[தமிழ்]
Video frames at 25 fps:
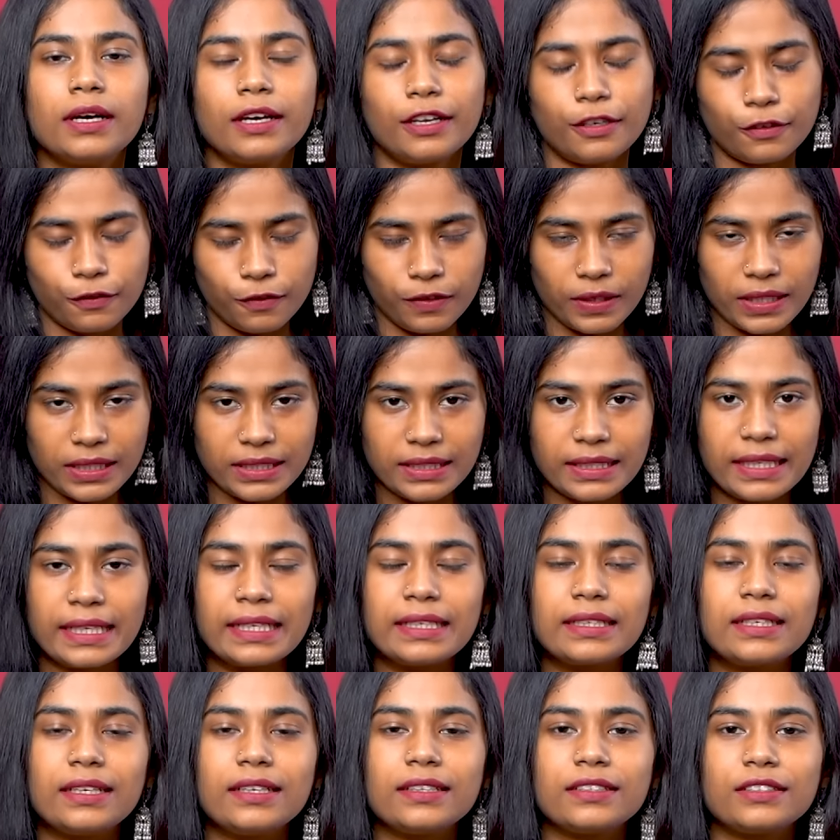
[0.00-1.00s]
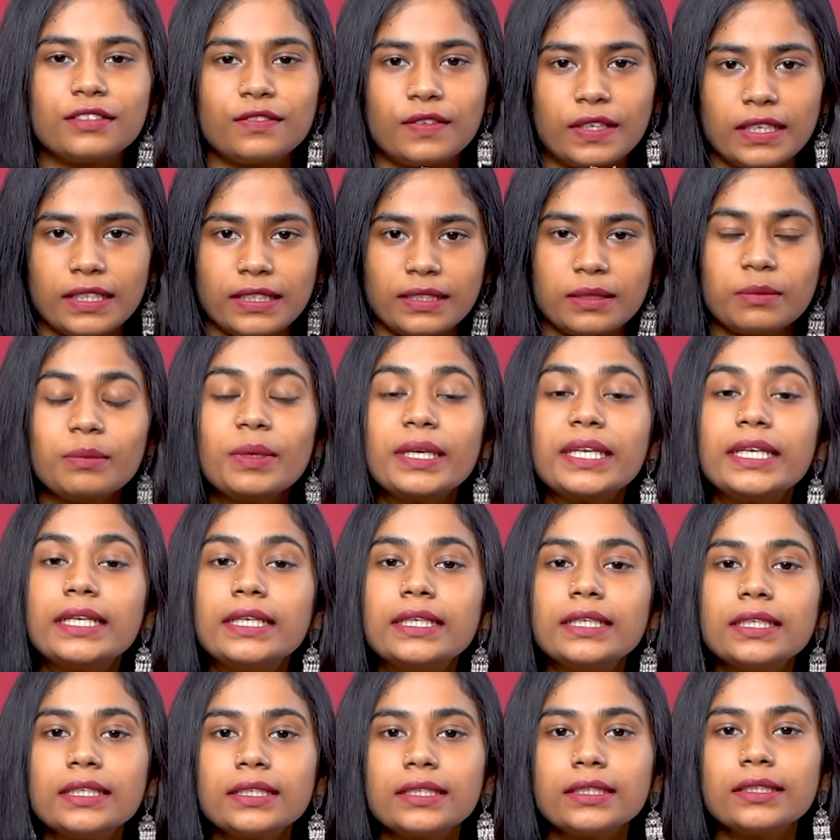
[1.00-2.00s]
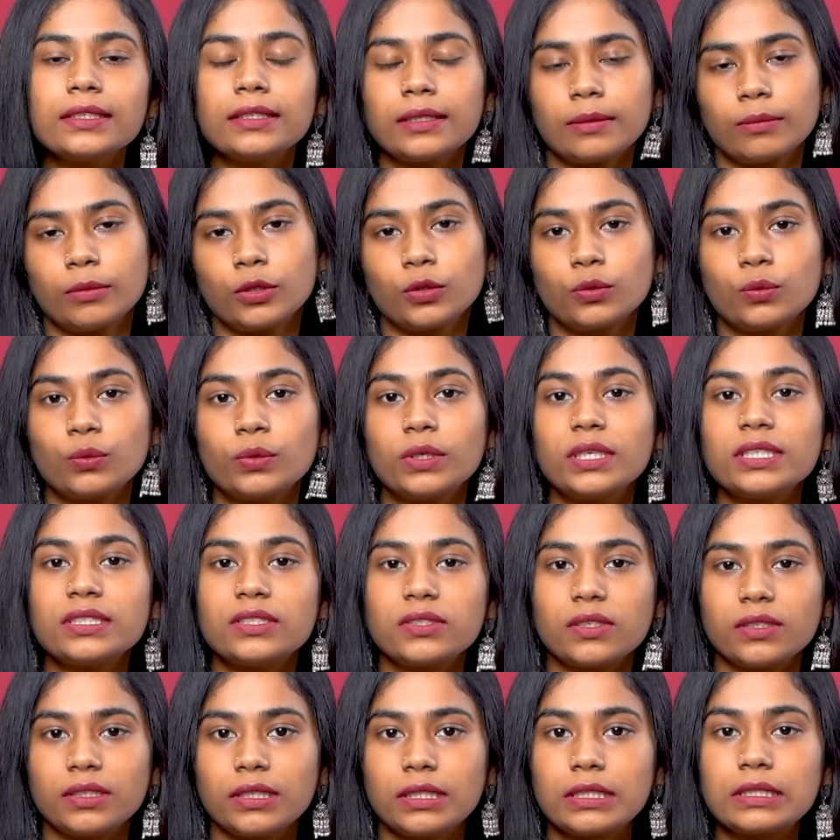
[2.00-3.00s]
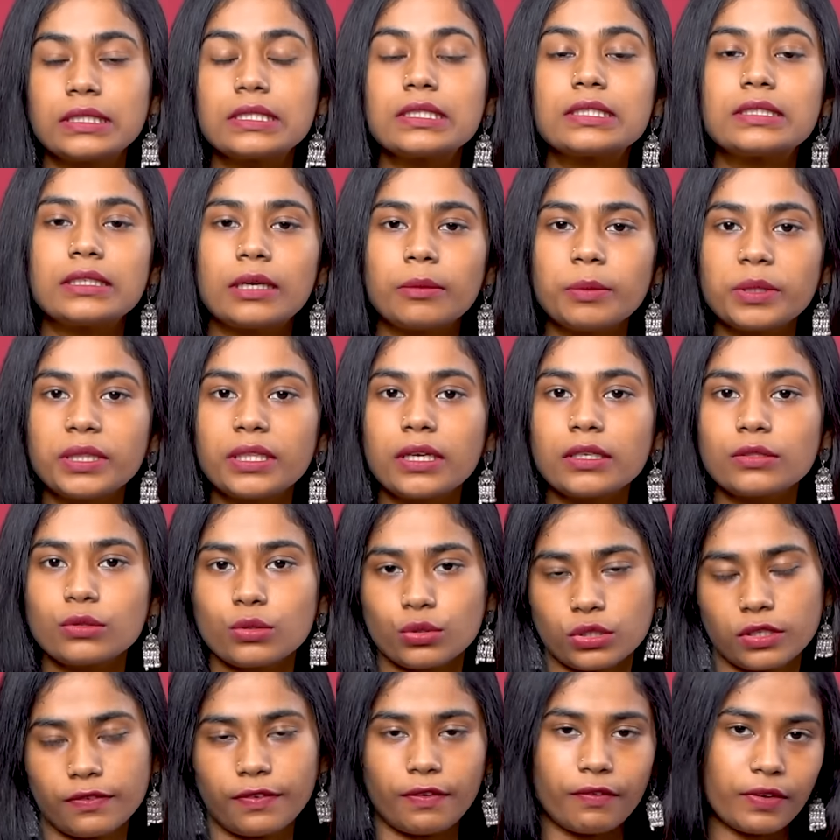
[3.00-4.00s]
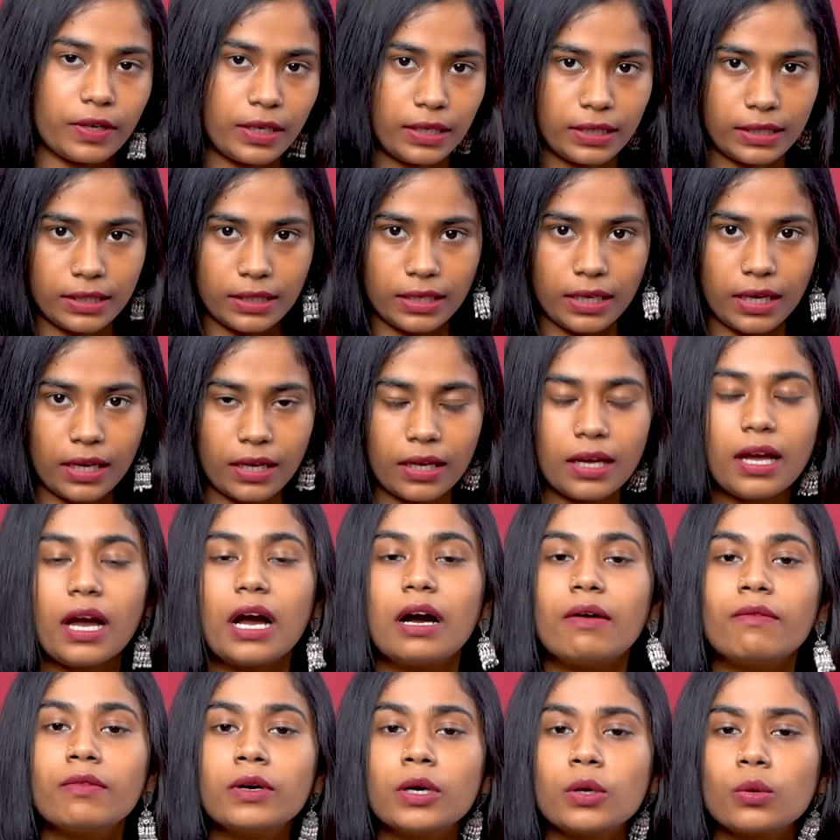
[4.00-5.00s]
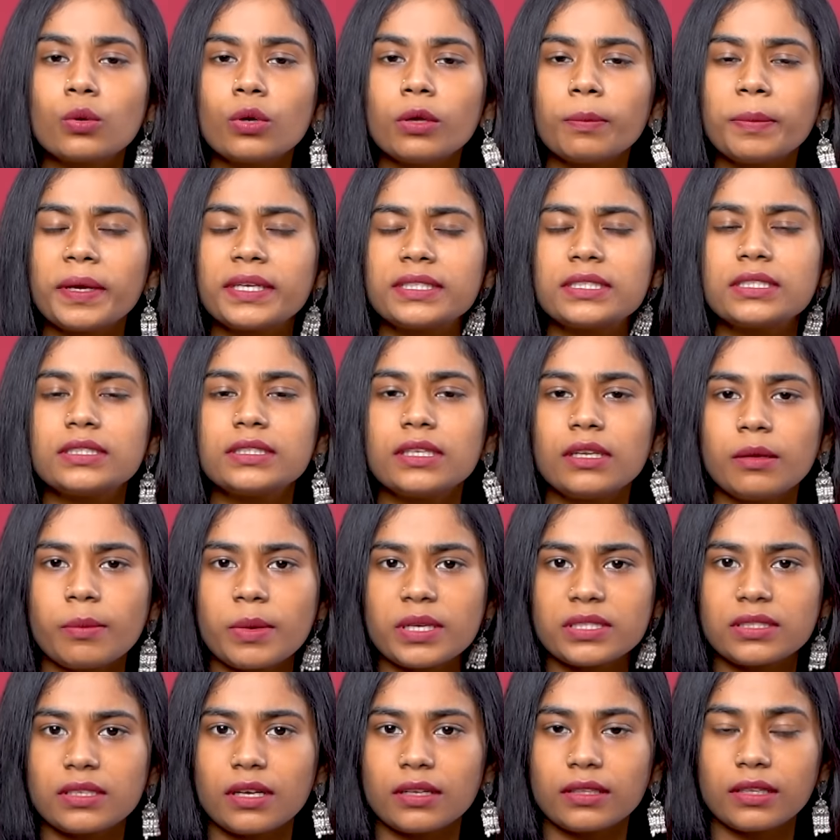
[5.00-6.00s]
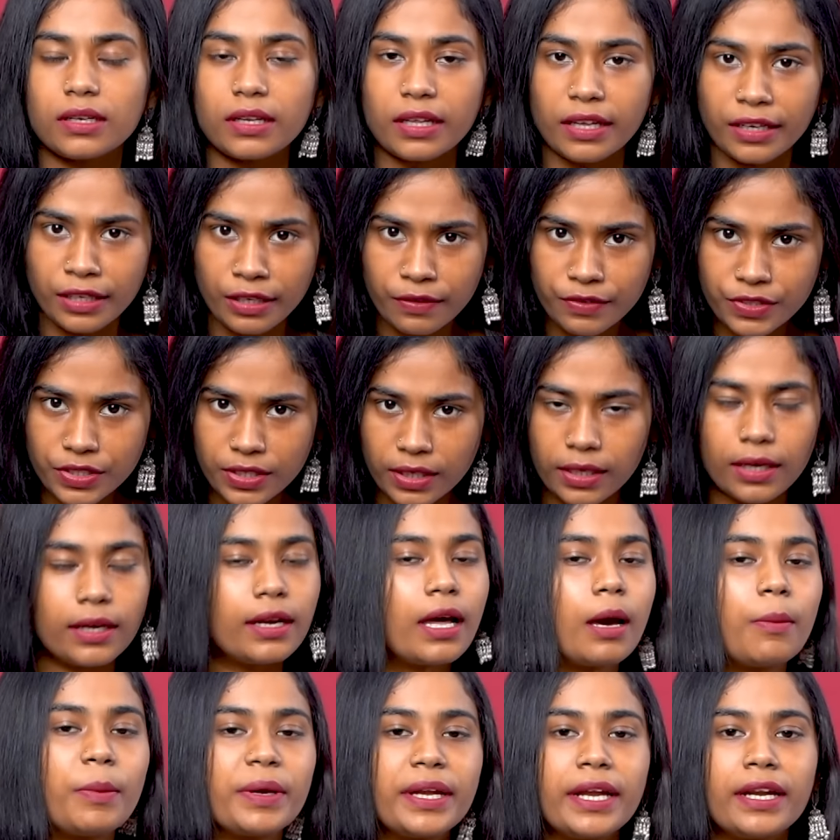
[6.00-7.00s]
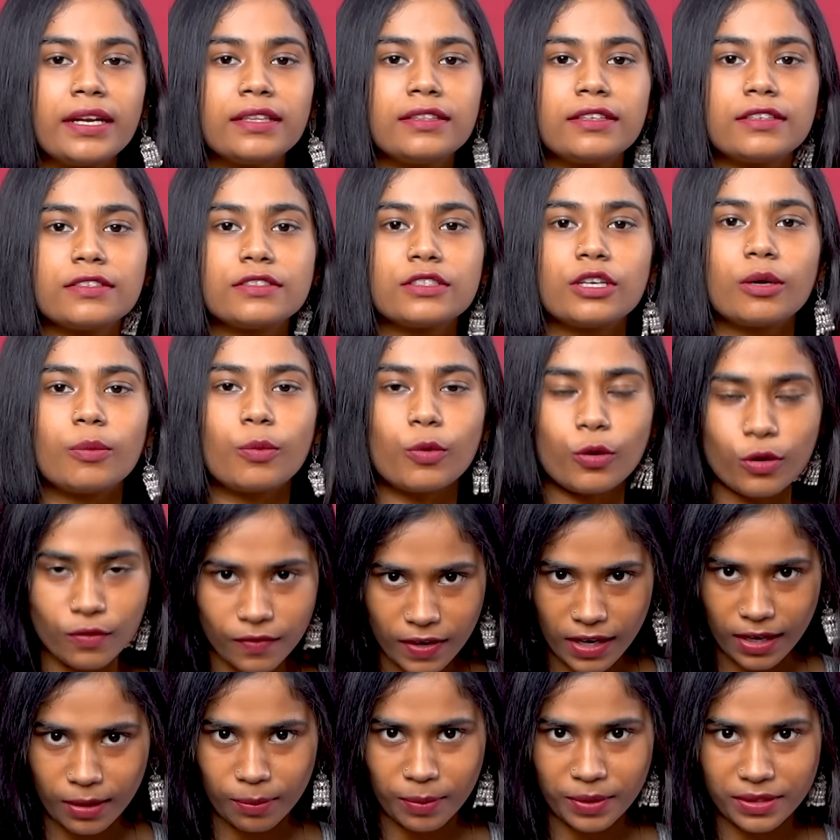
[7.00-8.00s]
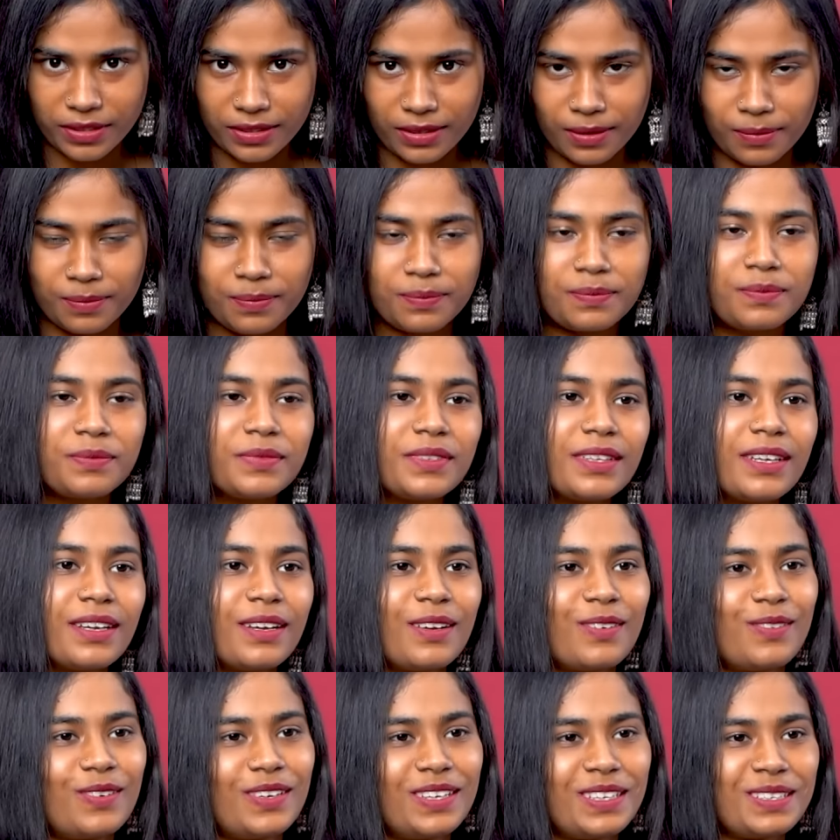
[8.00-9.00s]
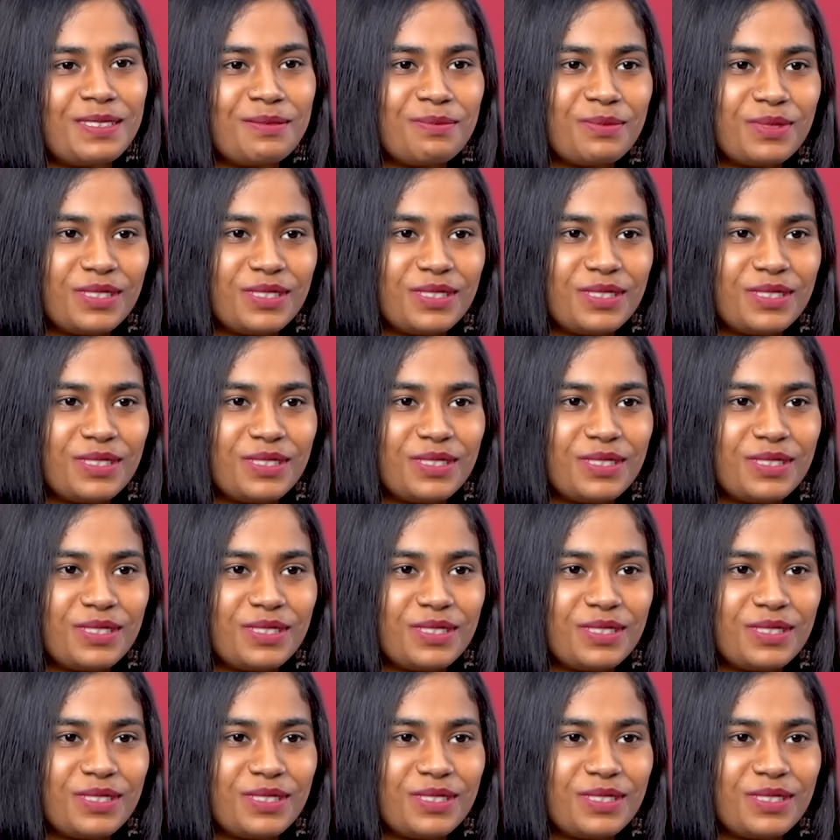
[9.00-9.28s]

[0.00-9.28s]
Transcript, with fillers: ரிஃப்ளெக்ட் நேர்களுக்கு வணக்கம் இன்னைக்கு நம்ம கூட ஜேர்னலிஸ்ட் சபிதா ஜோசப் அவர்கள் இருக்காங்க அவங்க கூட பேசி சினிமா சார்ந்த நிறைய விஷயங்களை நாம கேட்டு தெரிஞ்சுக்க போறோம் வாங்க பேசலாம் வணக்கம்